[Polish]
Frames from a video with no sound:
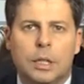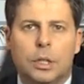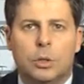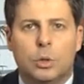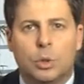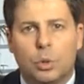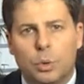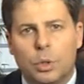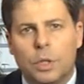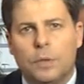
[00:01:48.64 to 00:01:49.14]

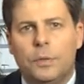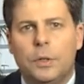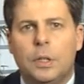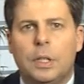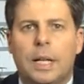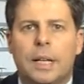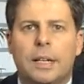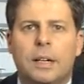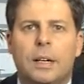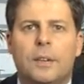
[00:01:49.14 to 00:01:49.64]
Drugi
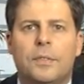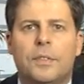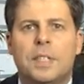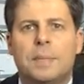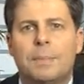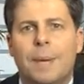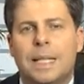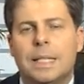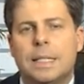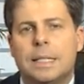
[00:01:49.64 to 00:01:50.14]
filar
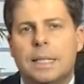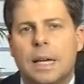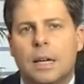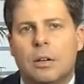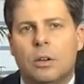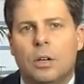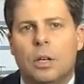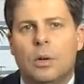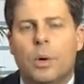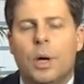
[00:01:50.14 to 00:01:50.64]
wzmacnia
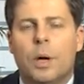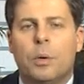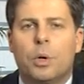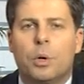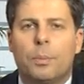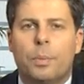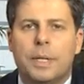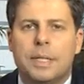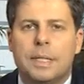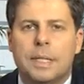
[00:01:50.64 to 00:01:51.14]
rolę
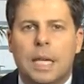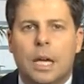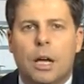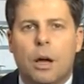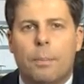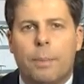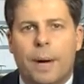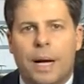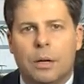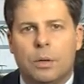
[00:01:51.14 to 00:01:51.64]

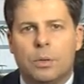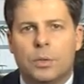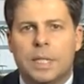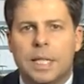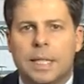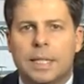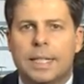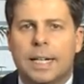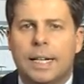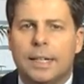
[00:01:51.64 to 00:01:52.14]
Europejskiego Banku
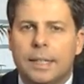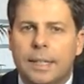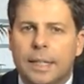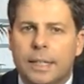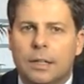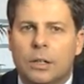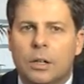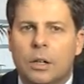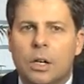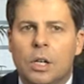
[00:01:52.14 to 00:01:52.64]

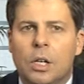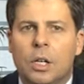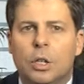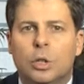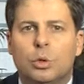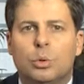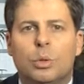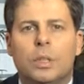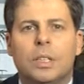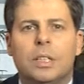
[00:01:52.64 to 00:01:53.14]
Centralnego,
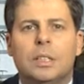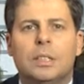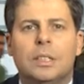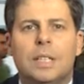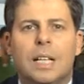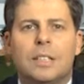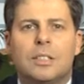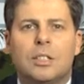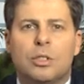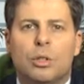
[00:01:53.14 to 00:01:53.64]
który
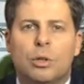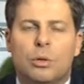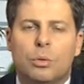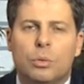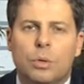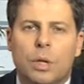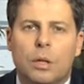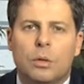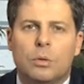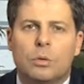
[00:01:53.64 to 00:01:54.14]

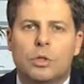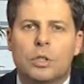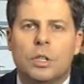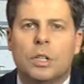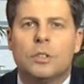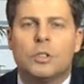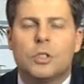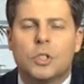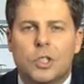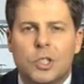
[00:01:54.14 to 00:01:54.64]
nadzoruje już
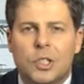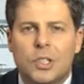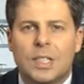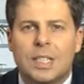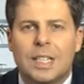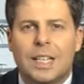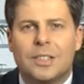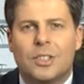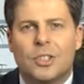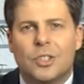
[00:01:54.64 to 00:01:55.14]

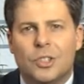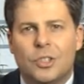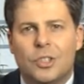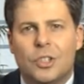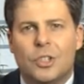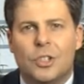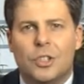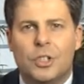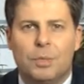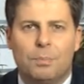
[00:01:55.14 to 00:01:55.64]

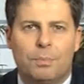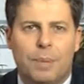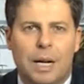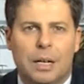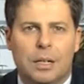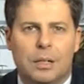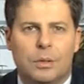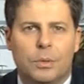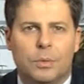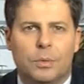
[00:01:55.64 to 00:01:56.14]
330
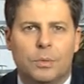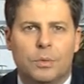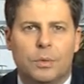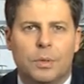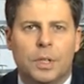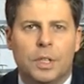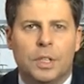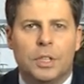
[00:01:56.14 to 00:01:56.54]
banków.